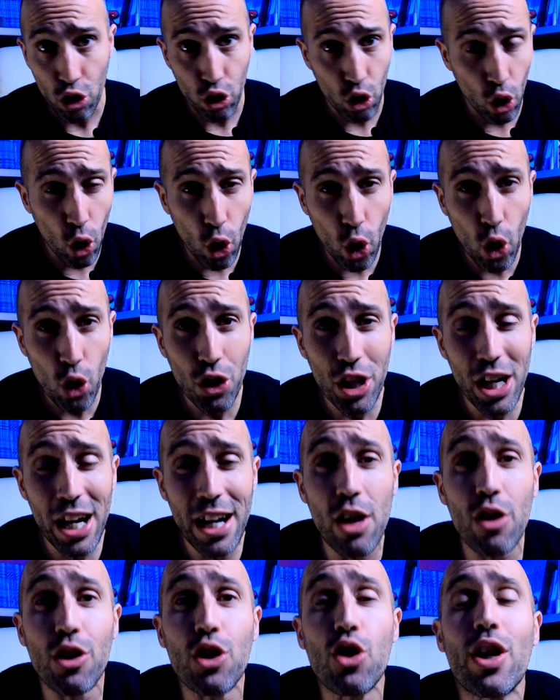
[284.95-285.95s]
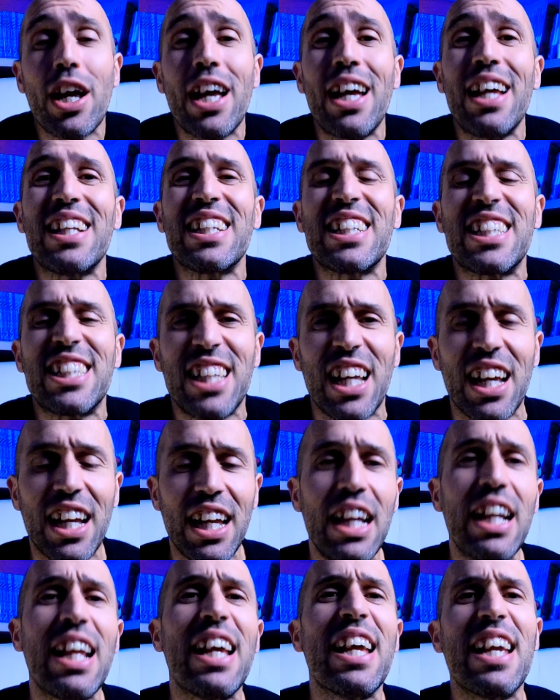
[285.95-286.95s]
Todo lo contrario, tengo que
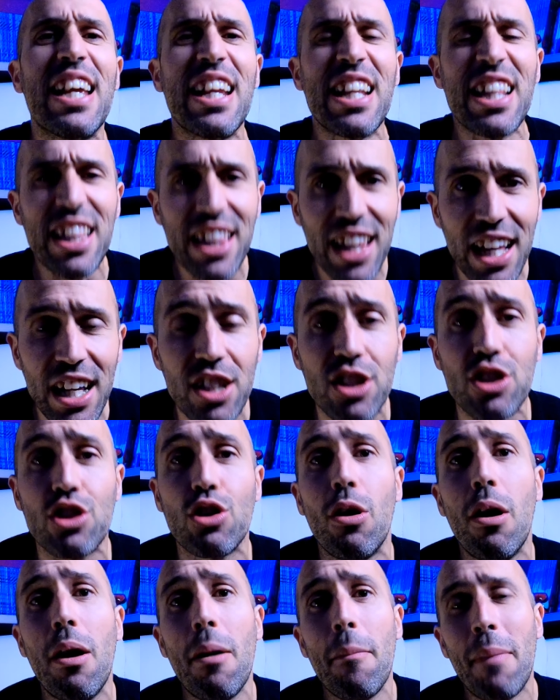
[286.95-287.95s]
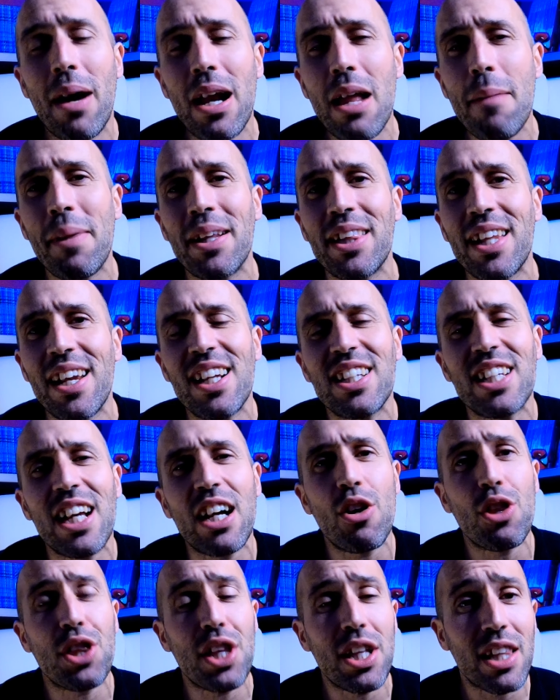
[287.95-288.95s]
seguir intenso, ¿vale? Mantener esa
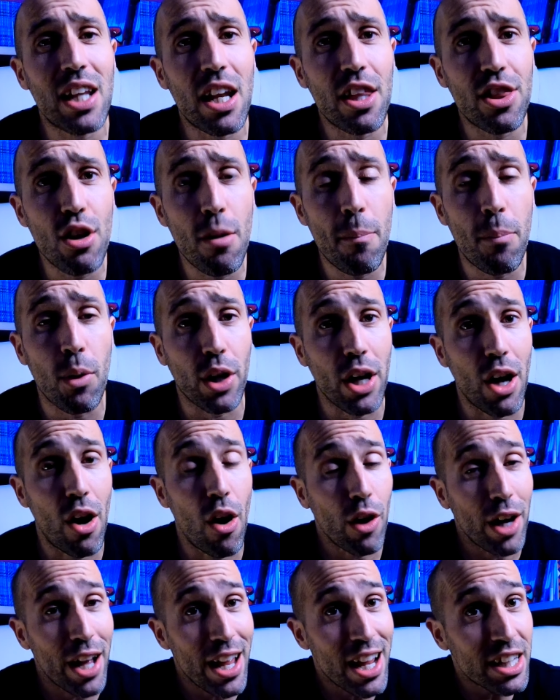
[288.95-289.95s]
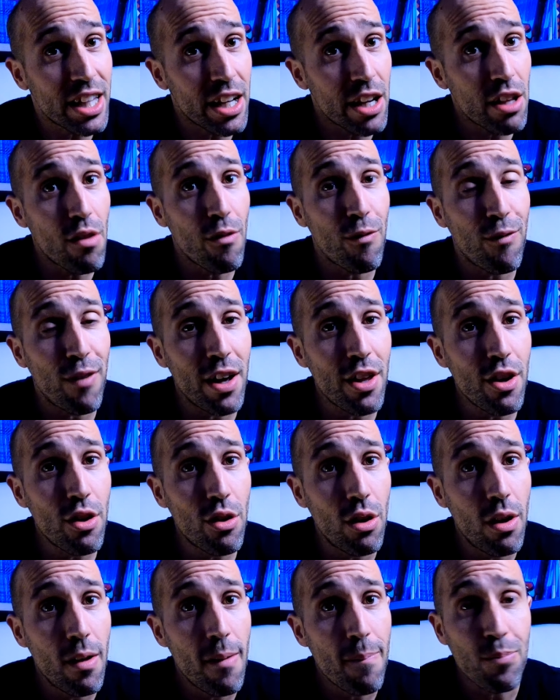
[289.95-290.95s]
concentración porque aunque haya tenido un
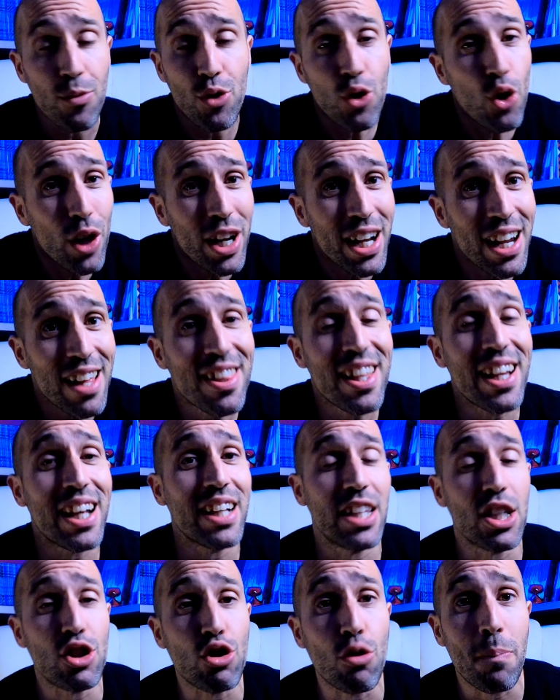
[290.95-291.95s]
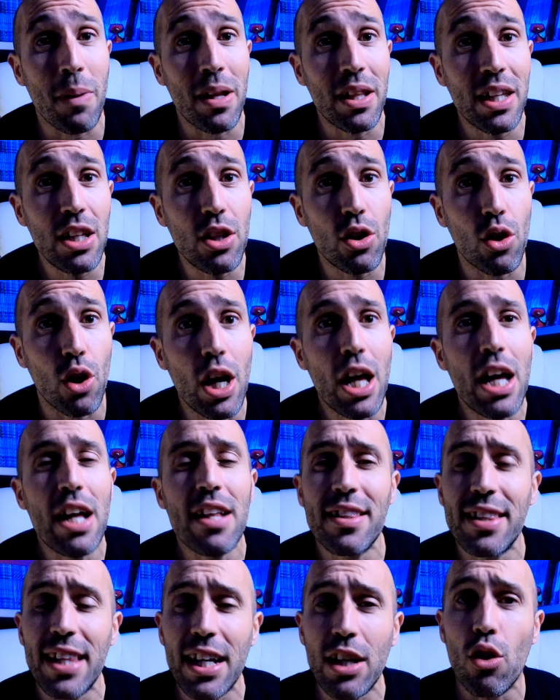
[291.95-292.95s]
fallo, no quiere decir que esté suspendido.
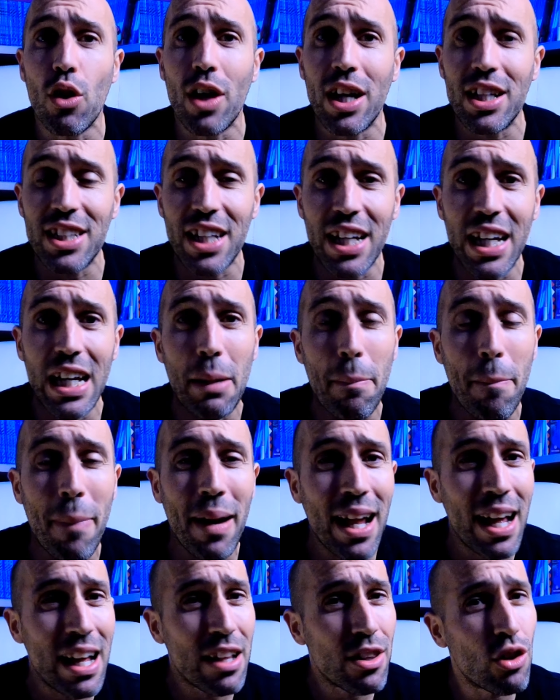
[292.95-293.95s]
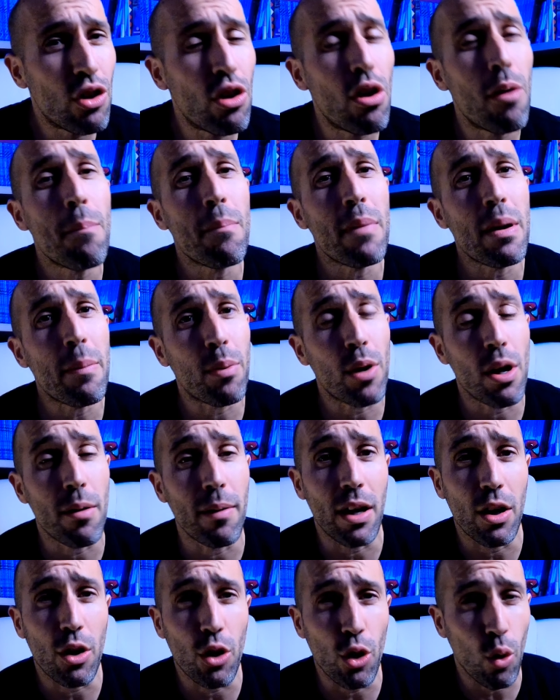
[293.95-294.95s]
Tengo que seguir peleando mi
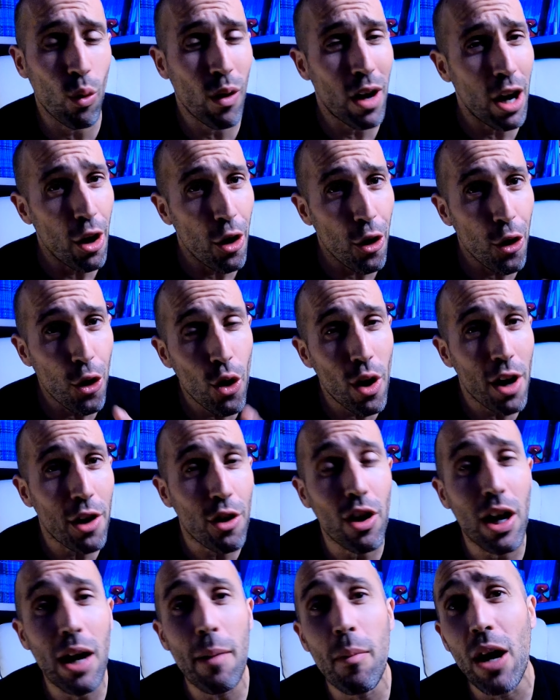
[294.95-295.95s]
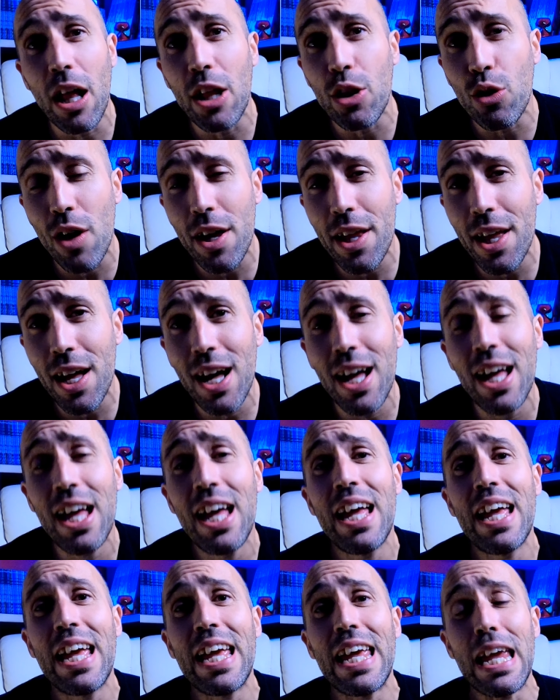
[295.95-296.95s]
prueba, con lo cual no arrojamos la toalla
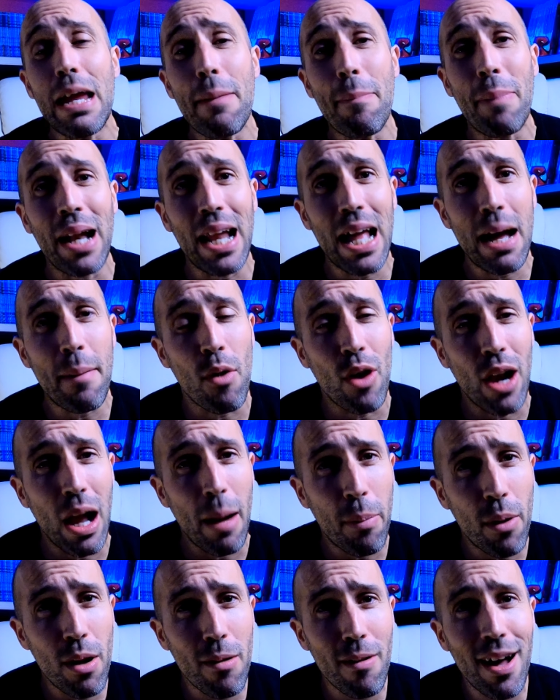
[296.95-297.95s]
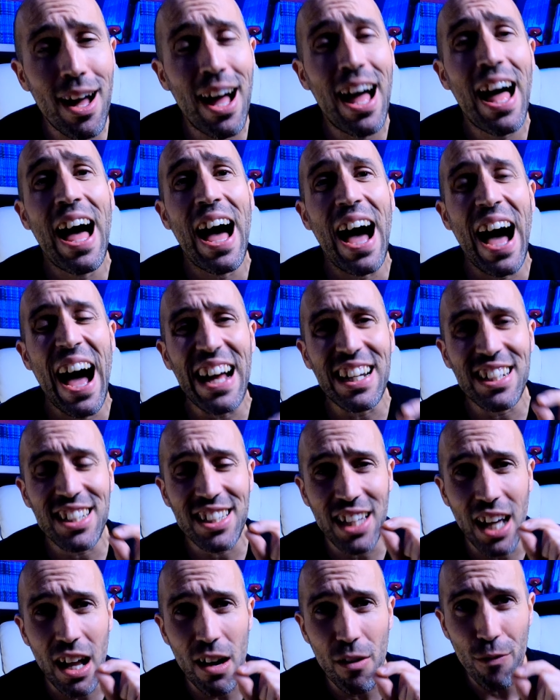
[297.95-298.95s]
y peleamos la prueba
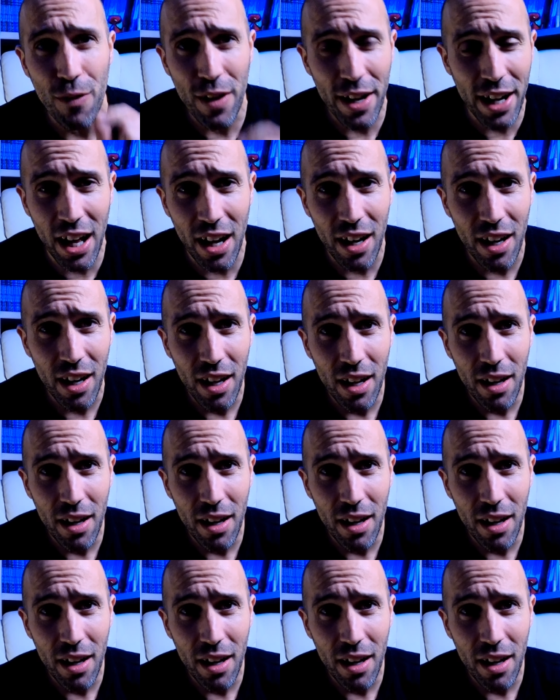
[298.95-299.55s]
hasta el final,